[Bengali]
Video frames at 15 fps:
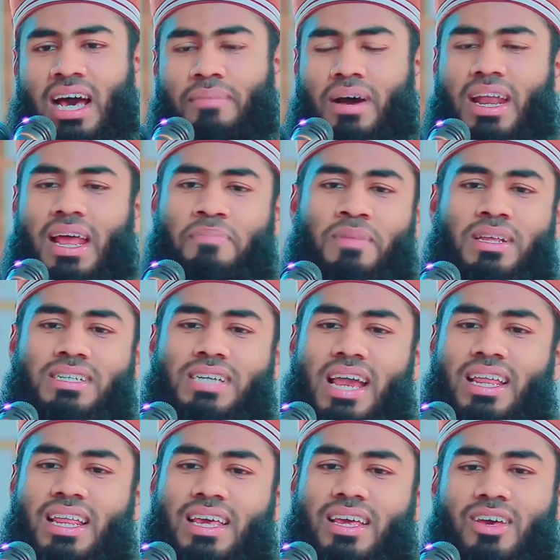আবার আপনি
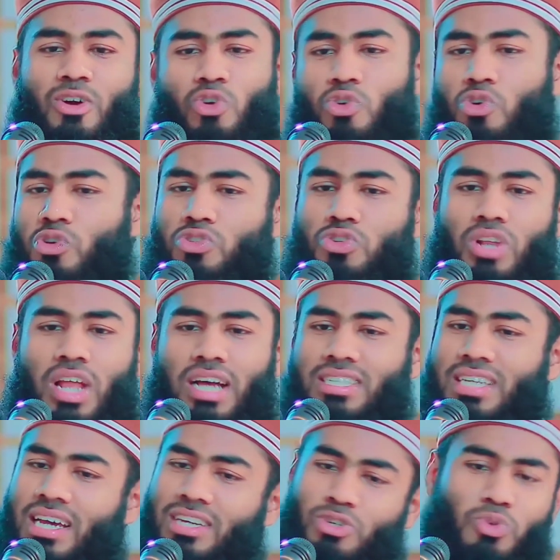চাইলে কোনো কিছু না
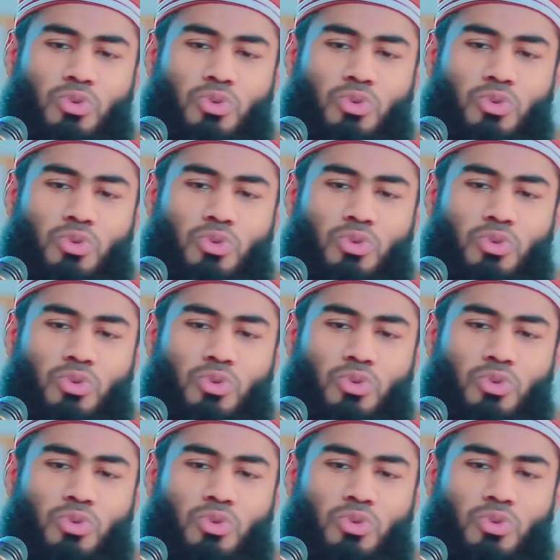চাই